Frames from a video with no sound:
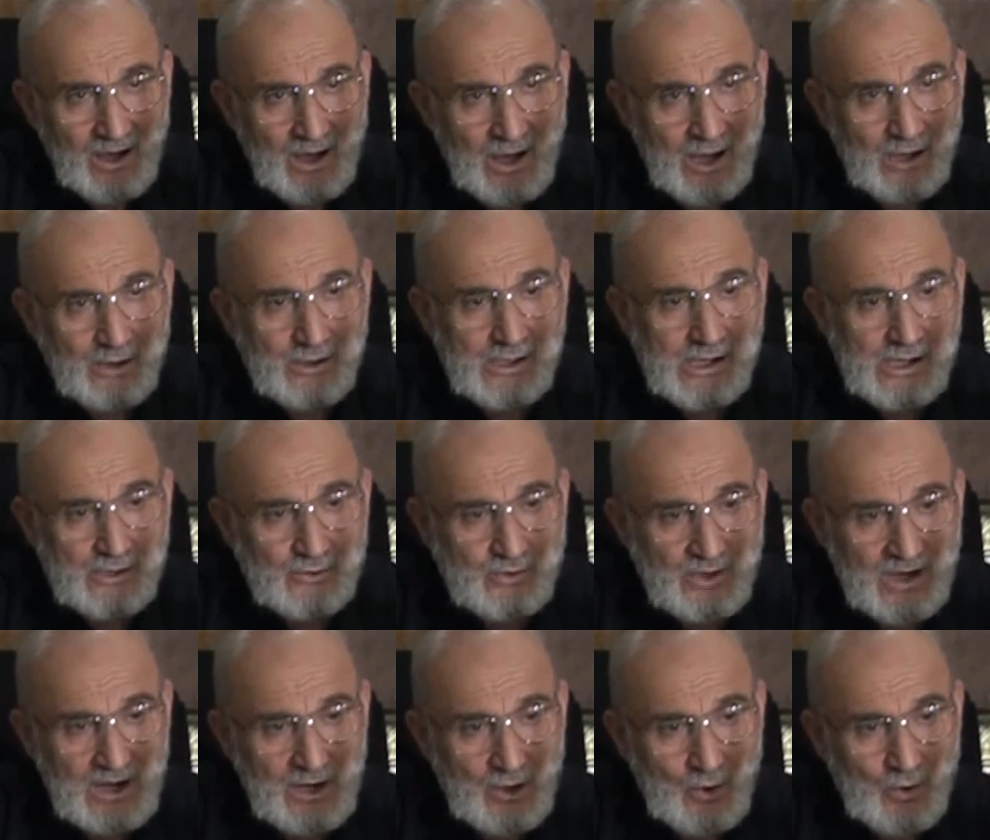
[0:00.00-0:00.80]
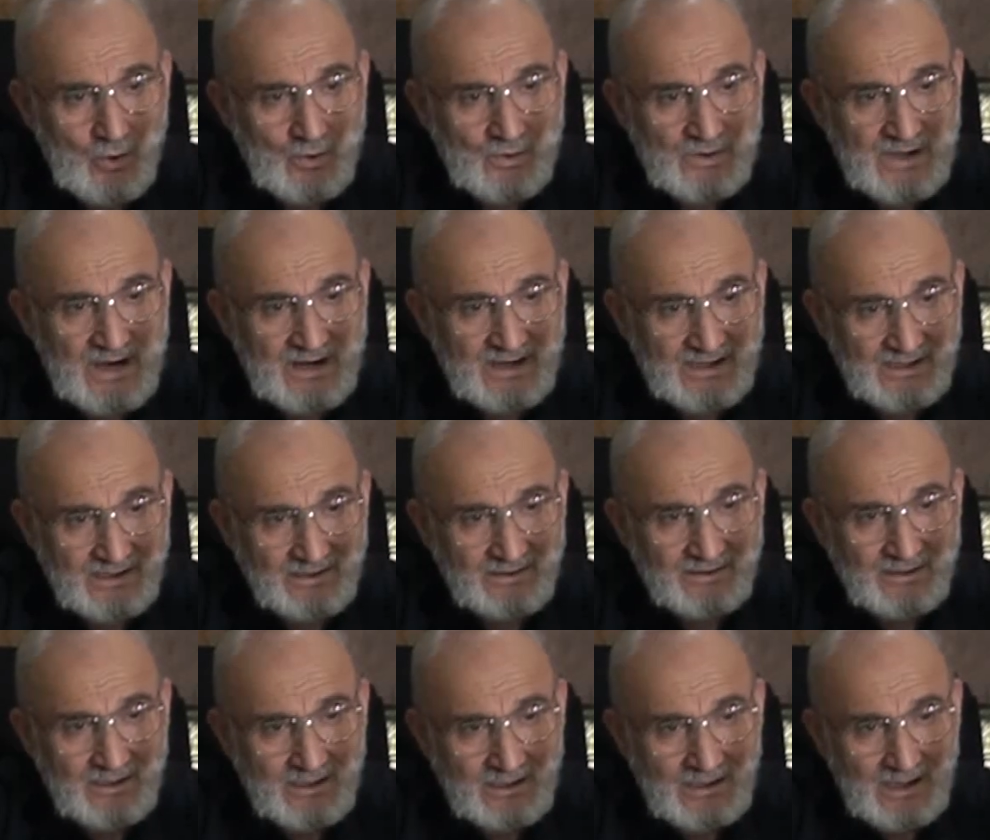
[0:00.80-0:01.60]
allah Teala
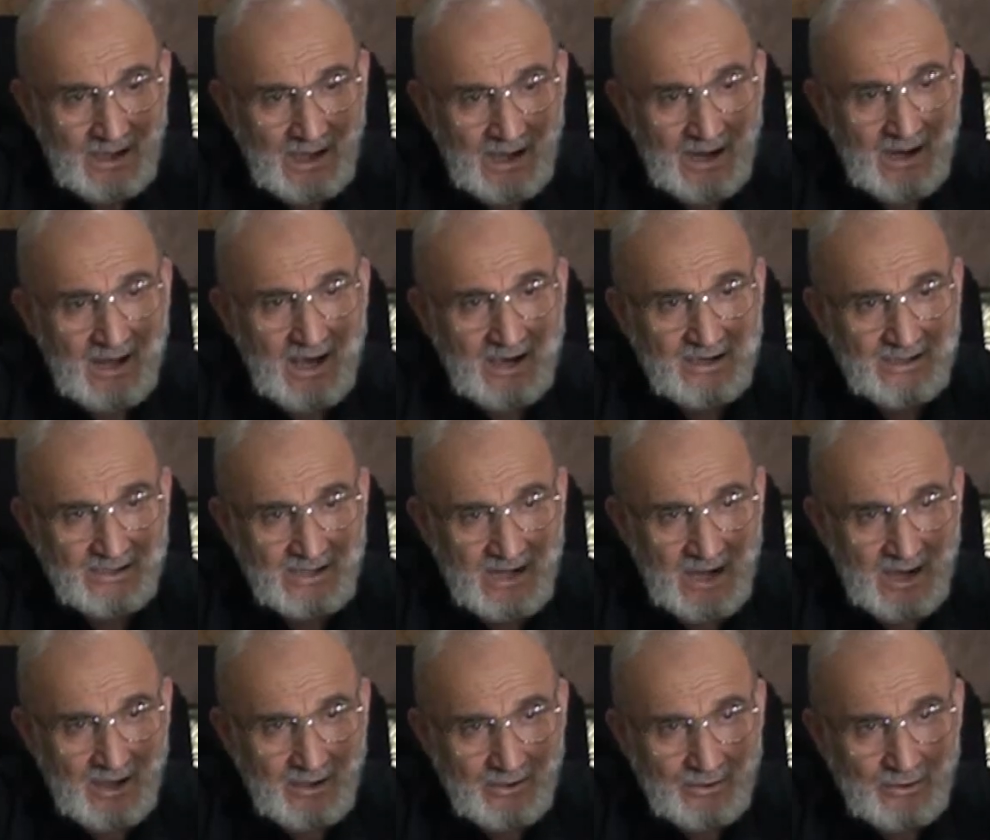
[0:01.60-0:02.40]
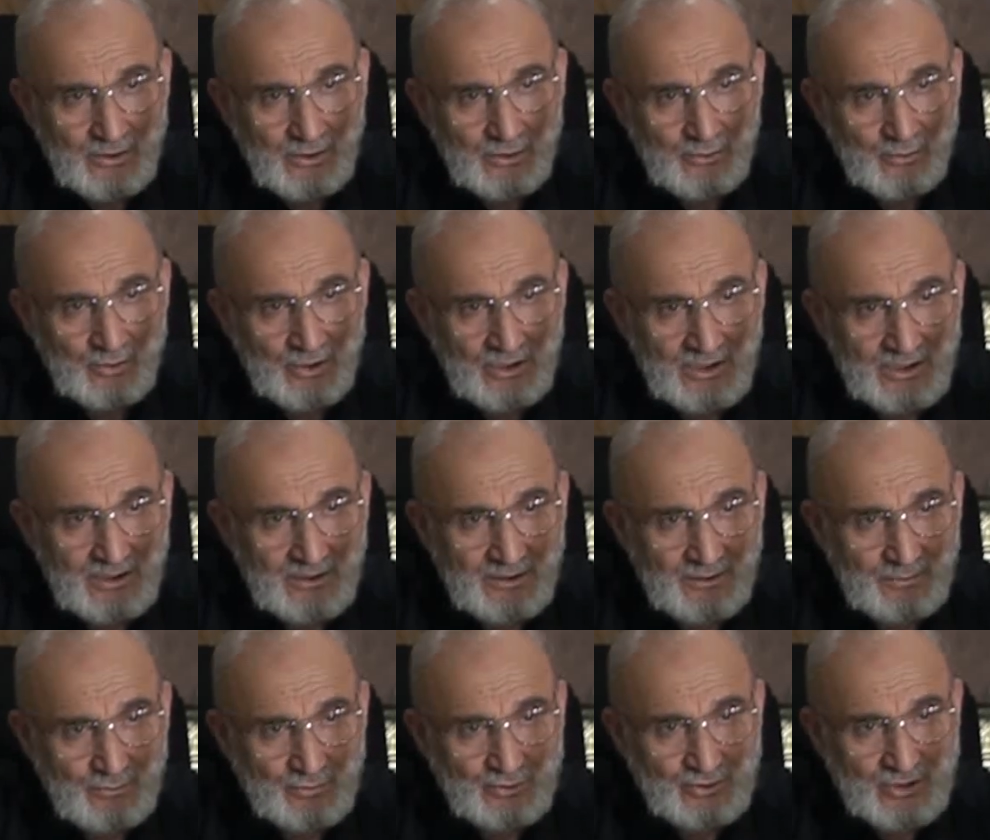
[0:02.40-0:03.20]
onların helakına e,
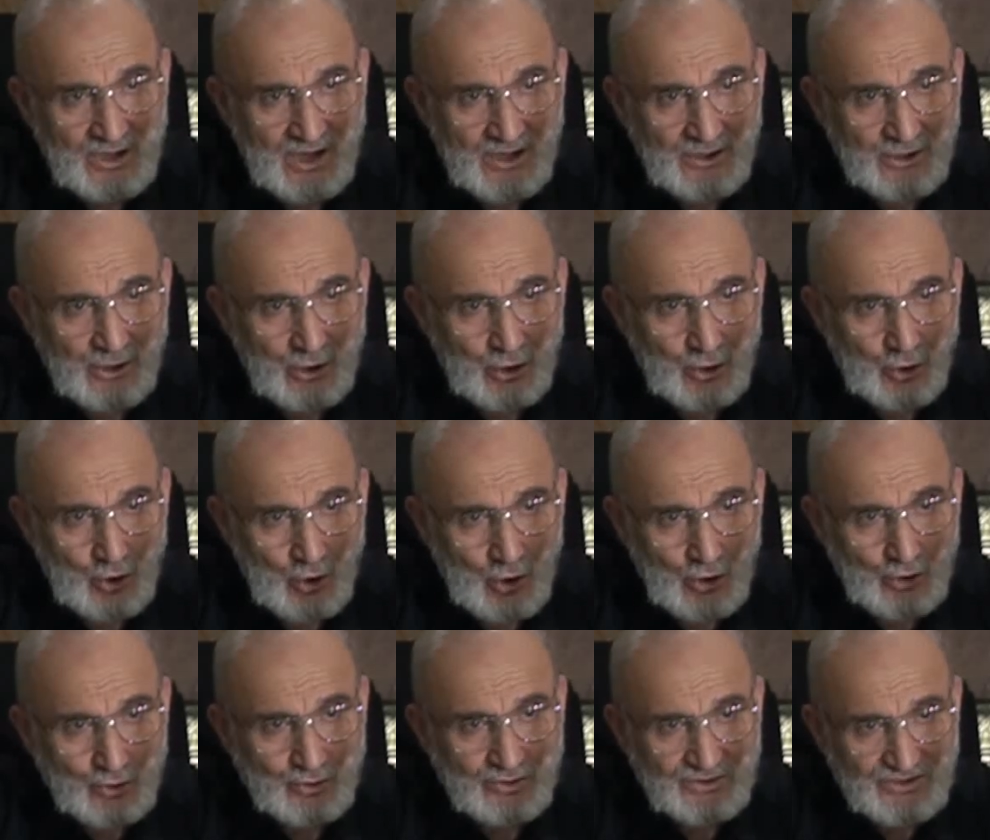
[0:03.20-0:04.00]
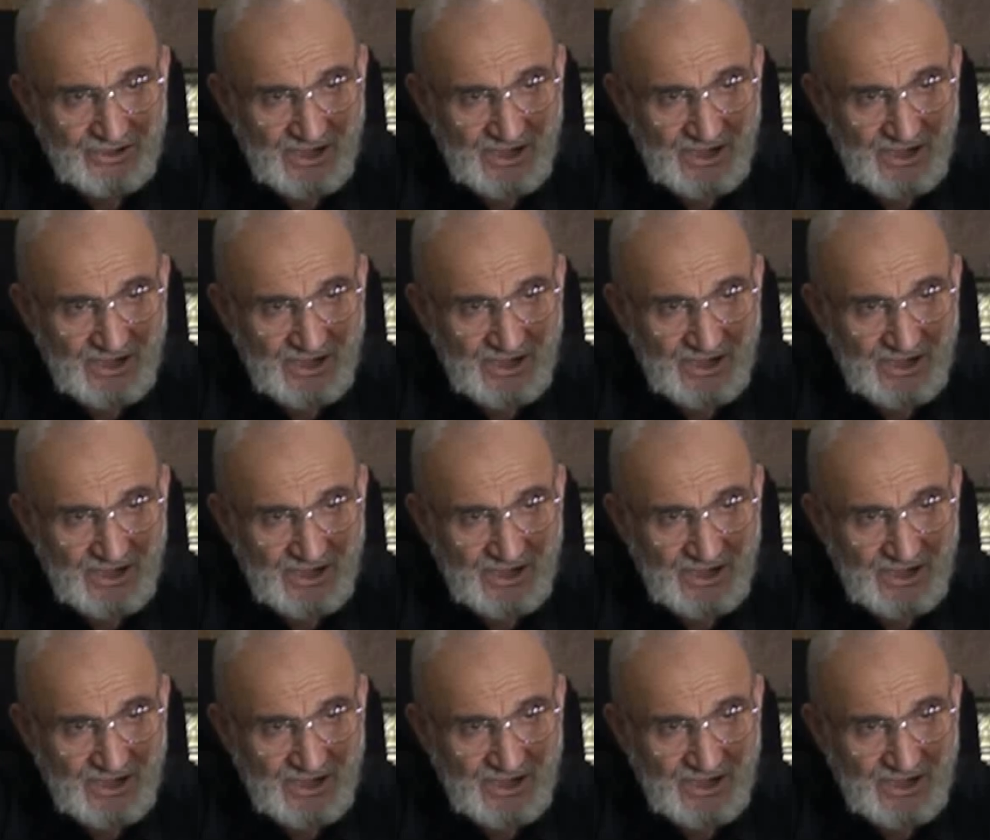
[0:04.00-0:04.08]
müsaade ediyor.